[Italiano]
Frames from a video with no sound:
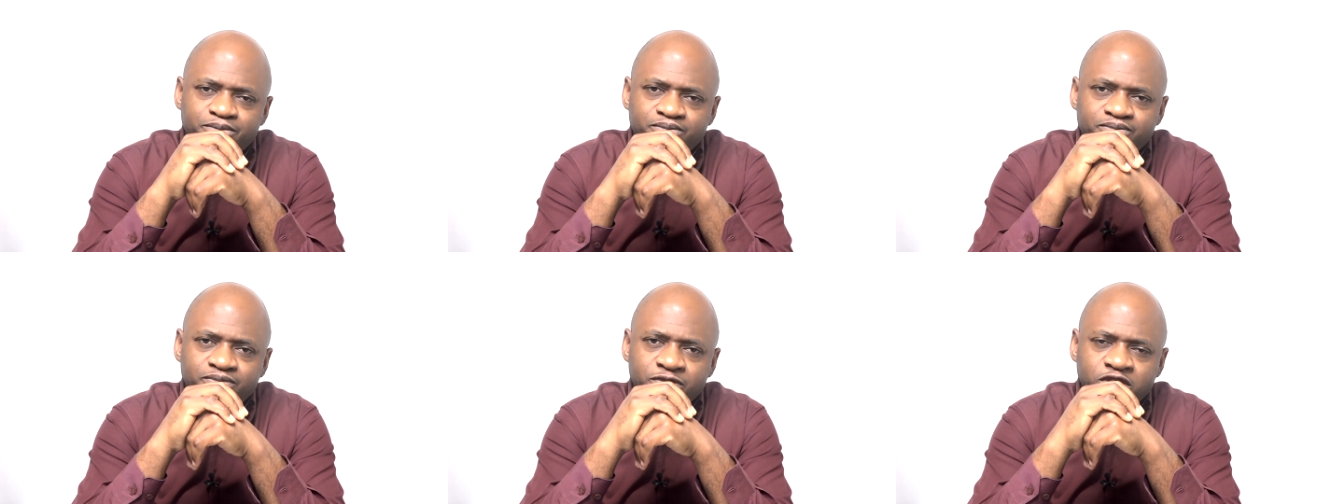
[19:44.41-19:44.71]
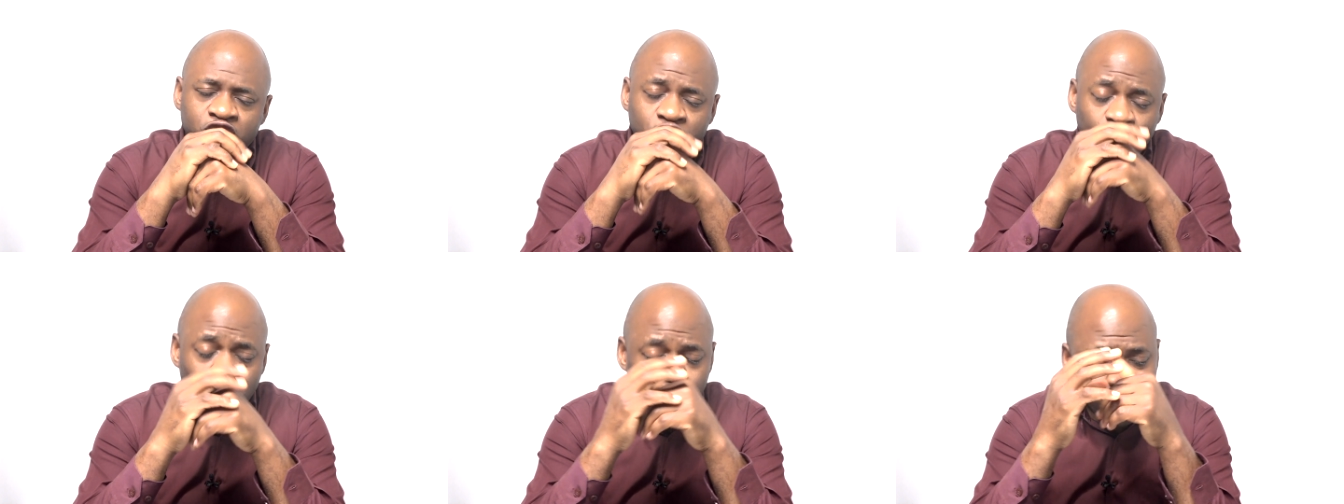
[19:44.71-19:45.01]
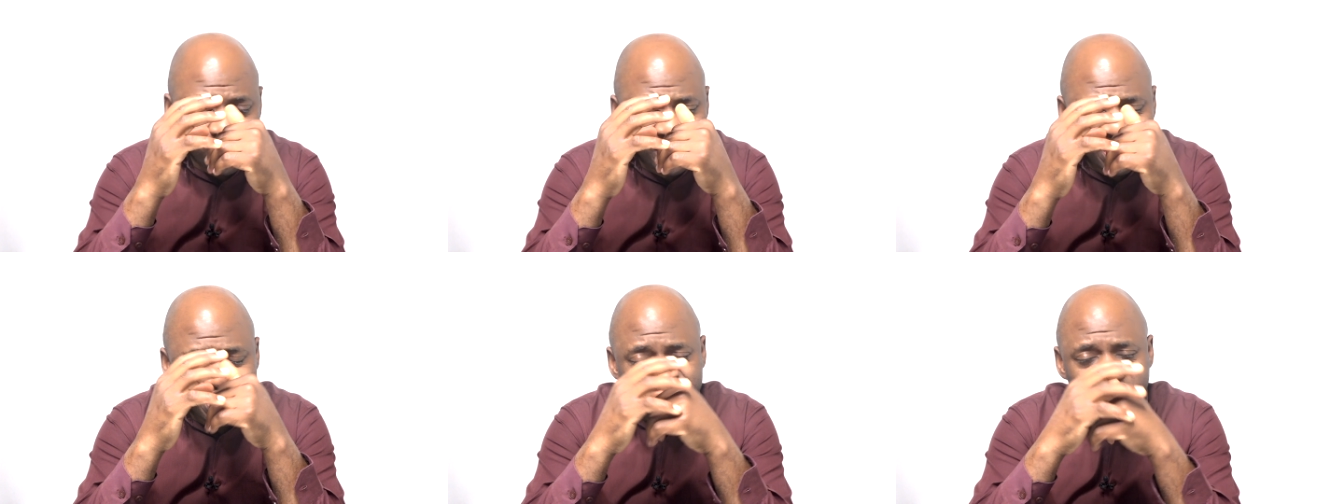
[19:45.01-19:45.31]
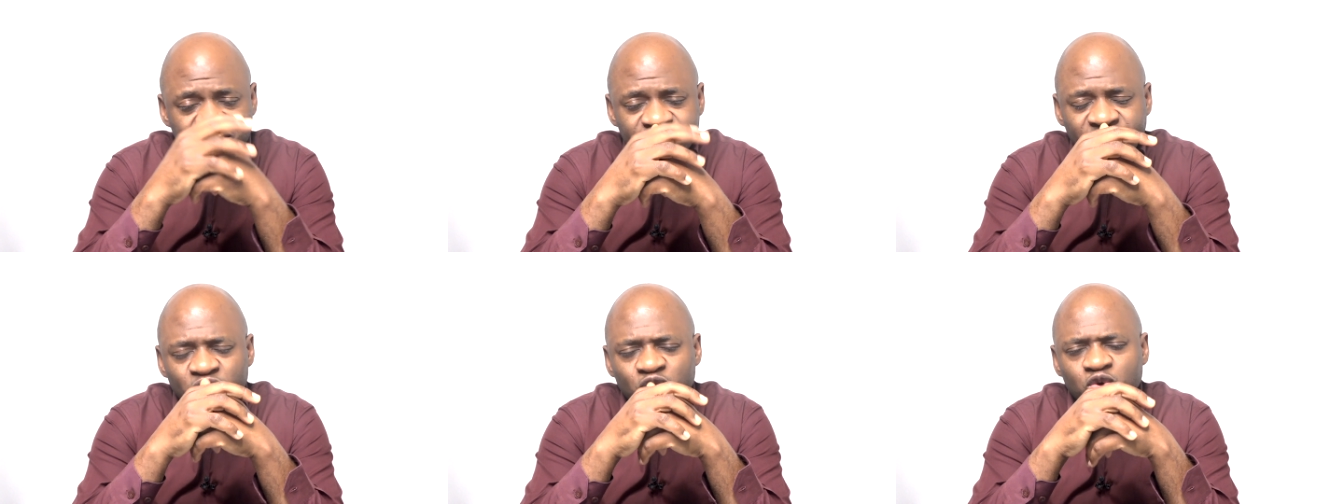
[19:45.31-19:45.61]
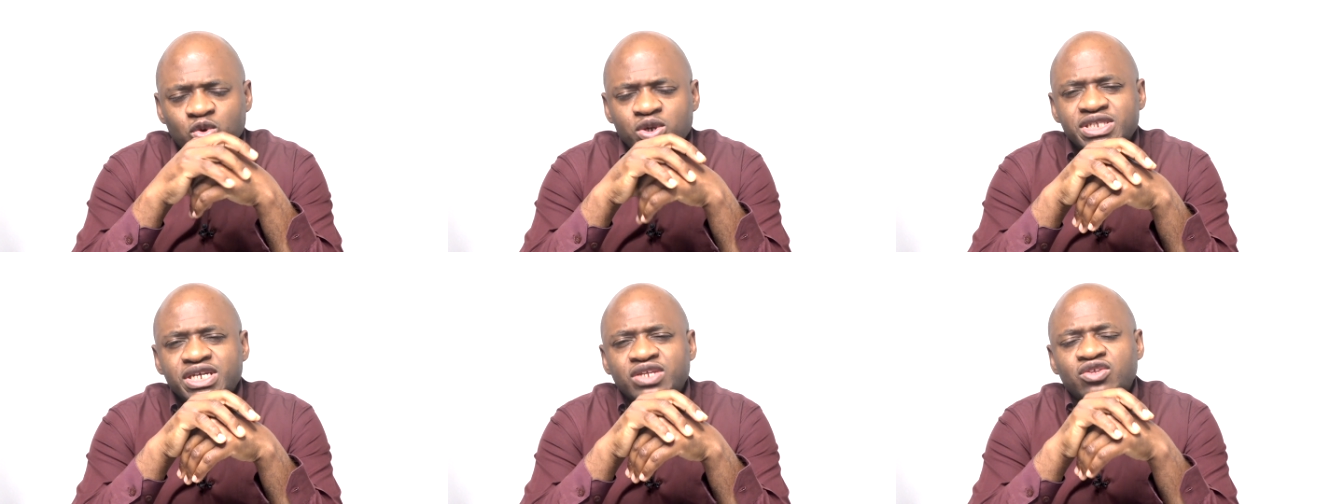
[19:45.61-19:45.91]
Ci sono quelli che si fanno
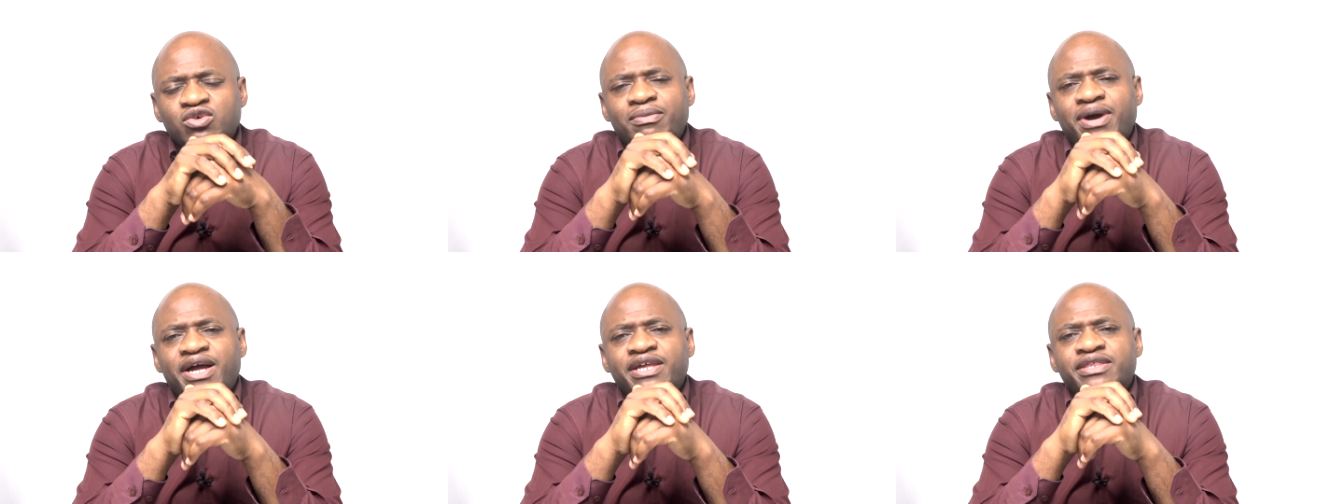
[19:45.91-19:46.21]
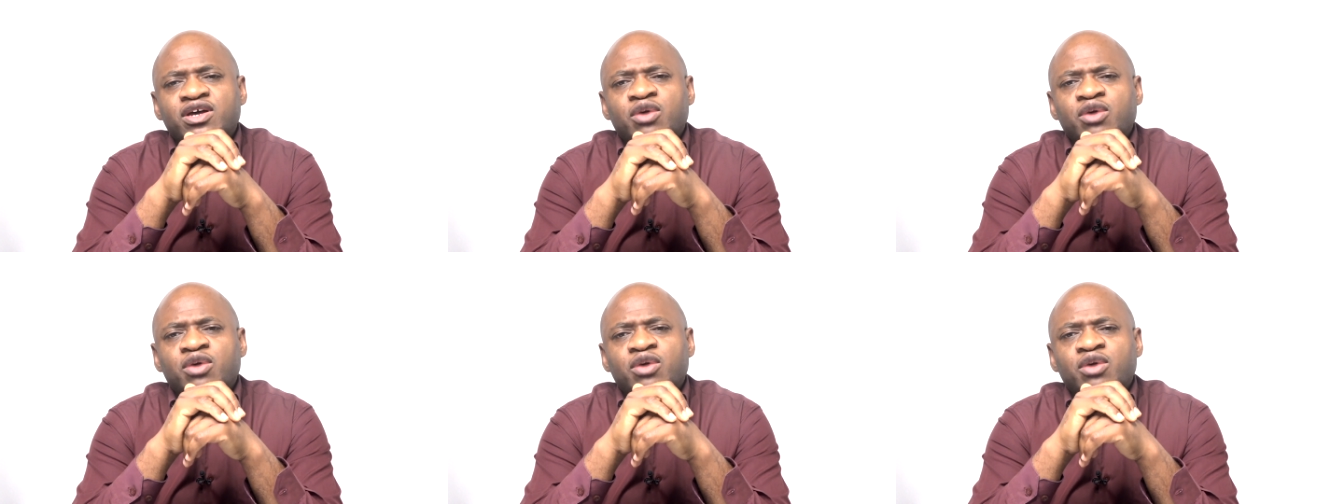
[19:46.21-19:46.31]
questa domanda.